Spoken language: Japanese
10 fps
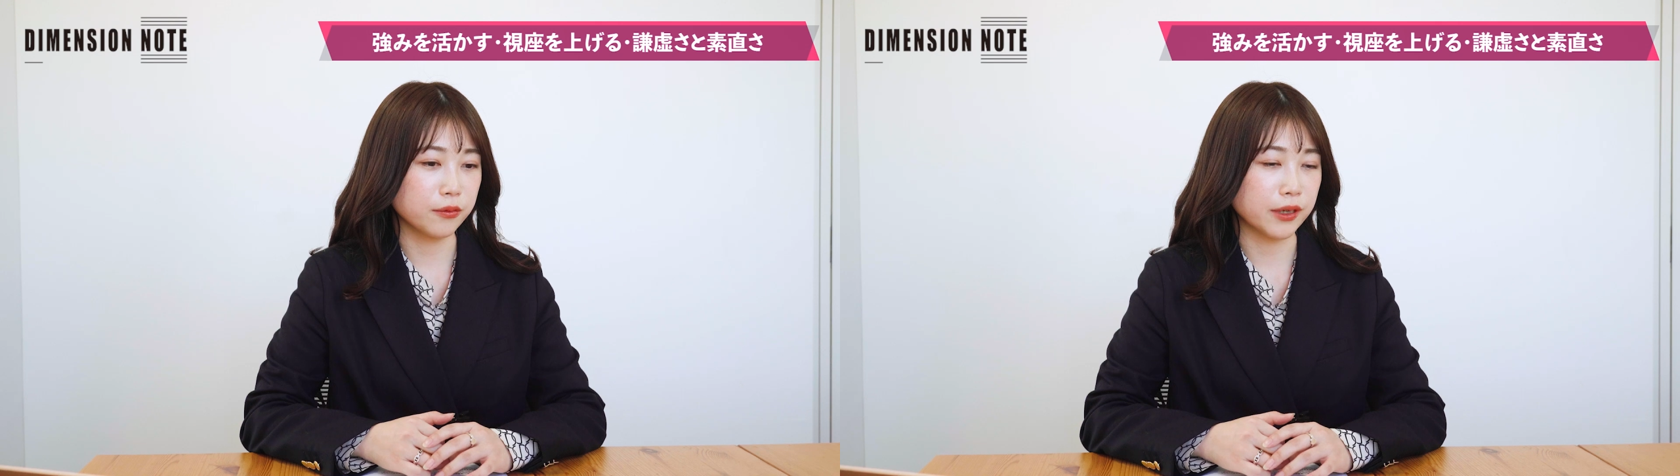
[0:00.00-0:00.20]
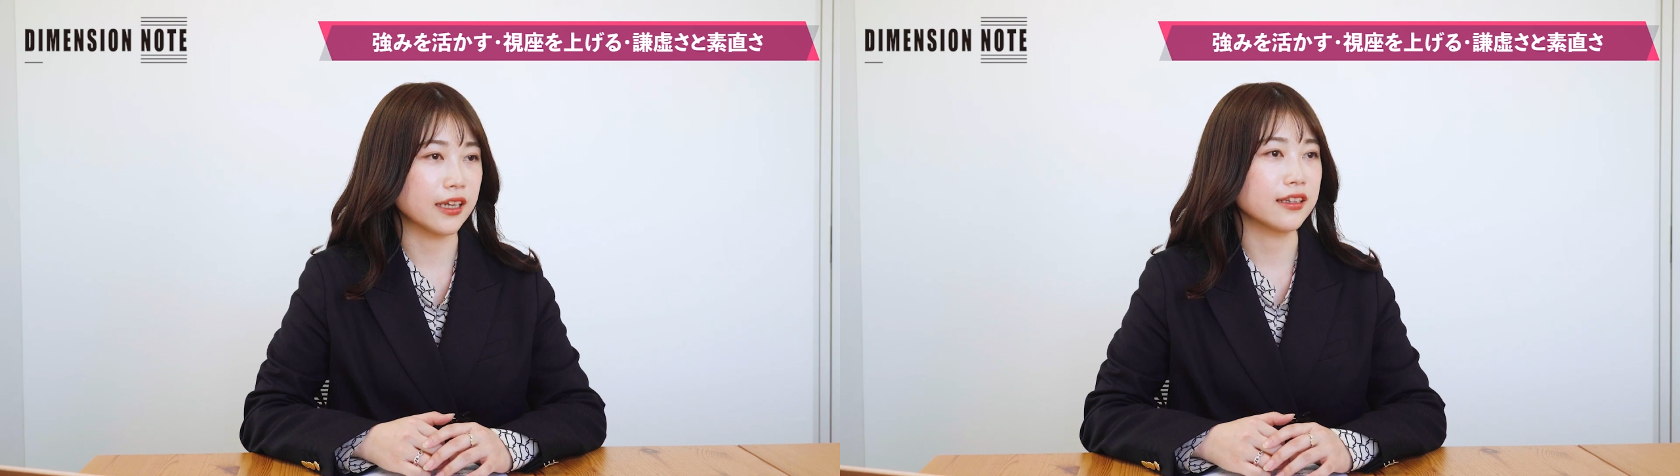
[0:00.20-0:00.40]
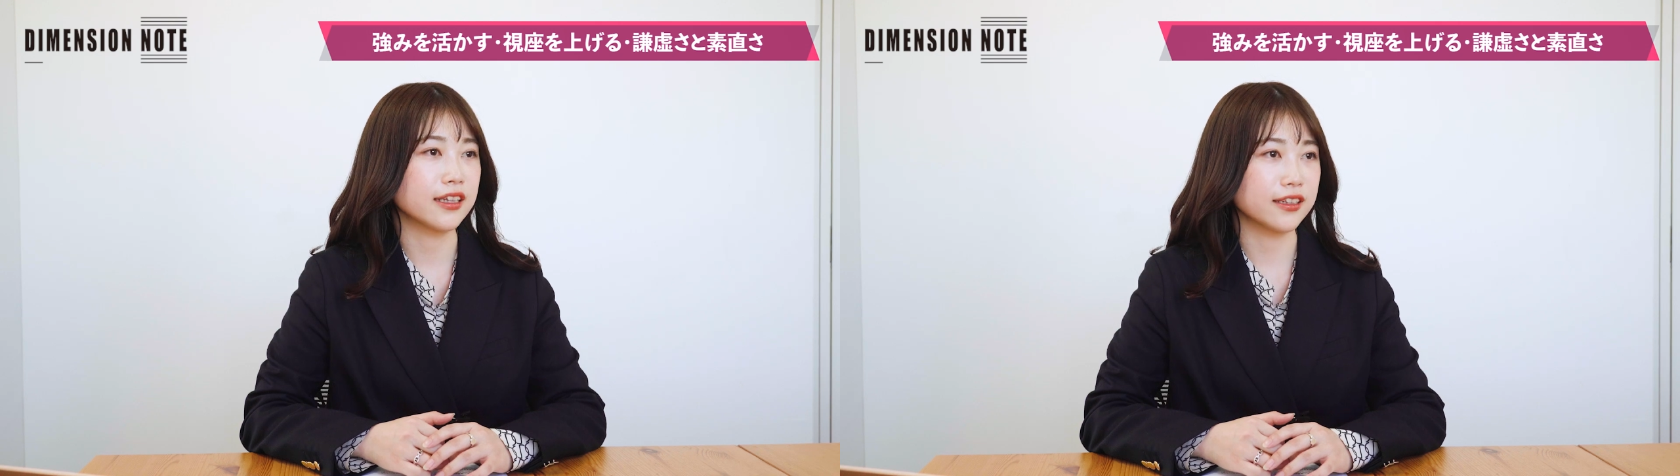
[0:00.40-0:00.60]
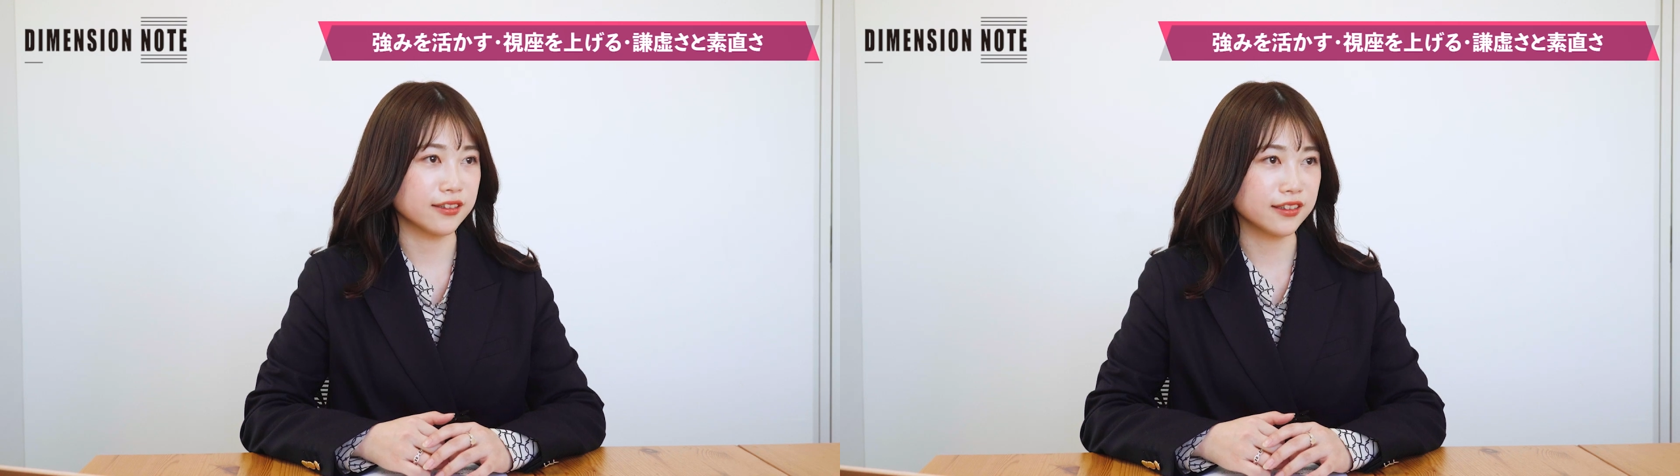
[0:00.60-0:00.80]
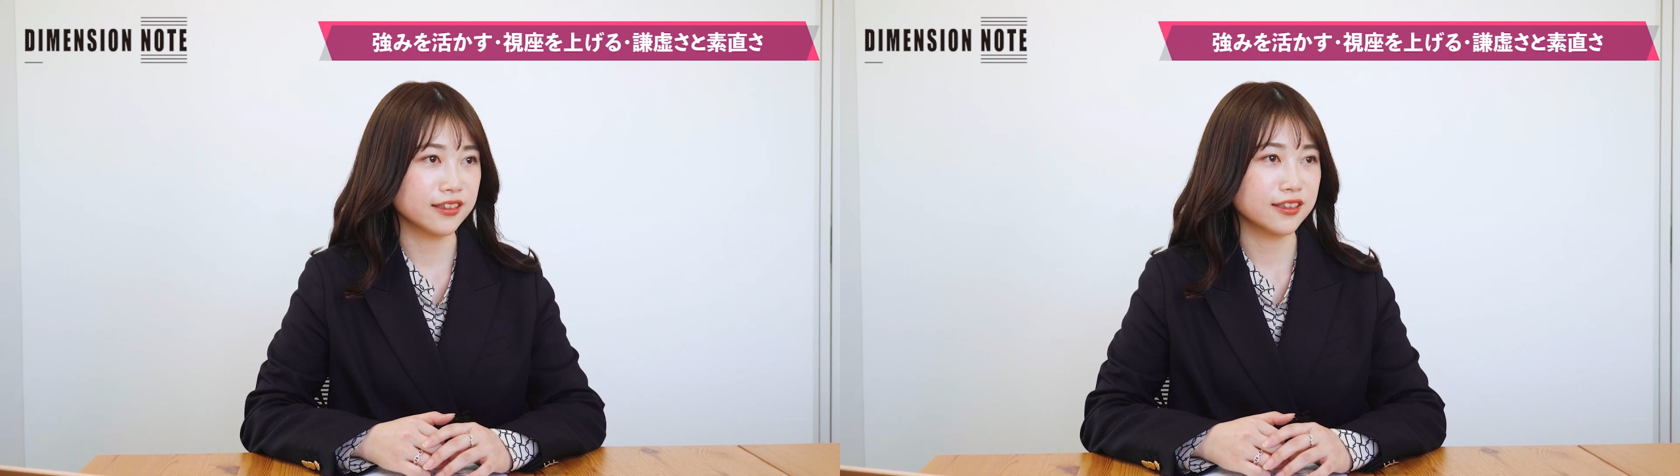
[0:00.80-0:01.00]
う学んでい
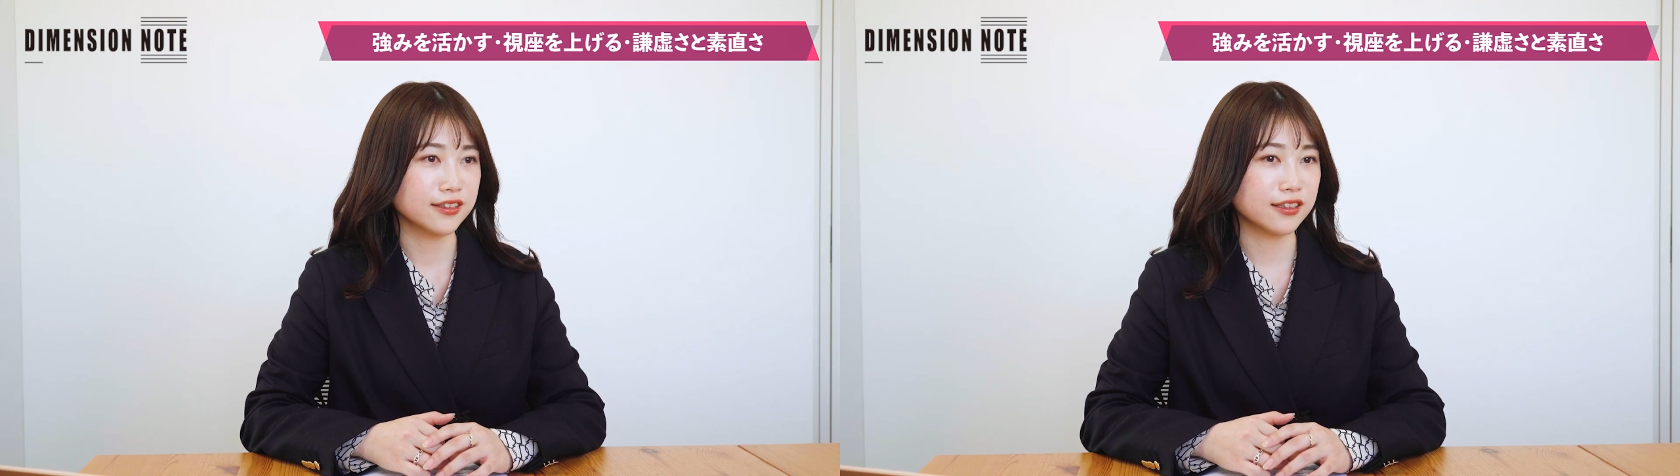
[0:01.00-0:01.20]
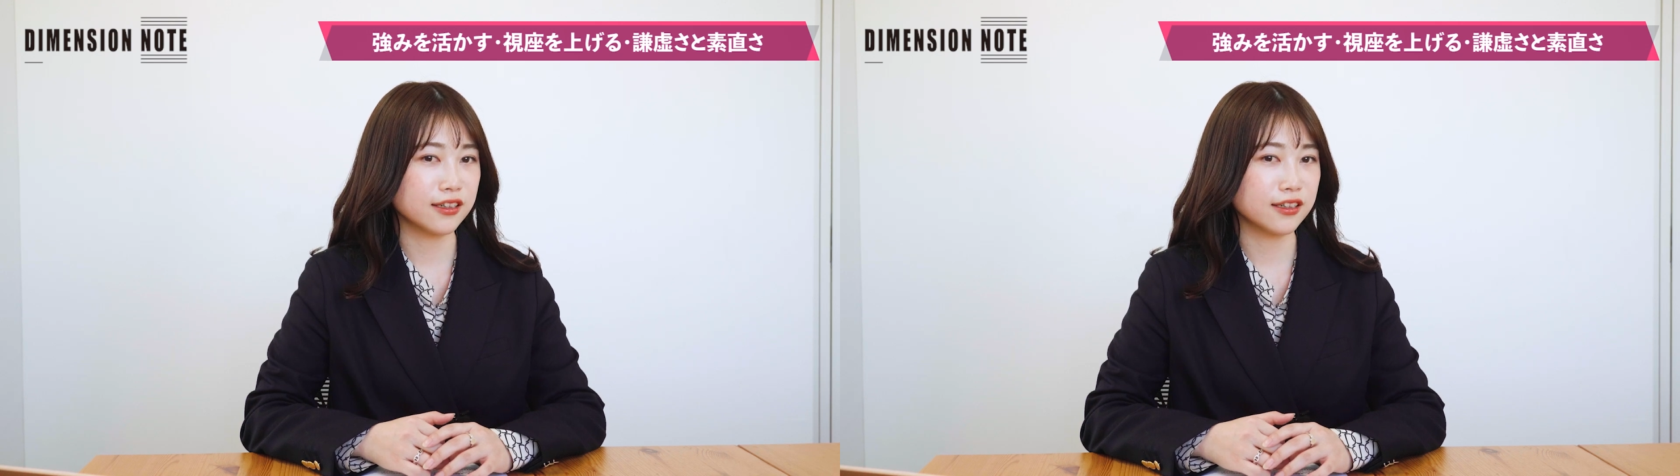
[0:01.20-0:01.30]
くそれ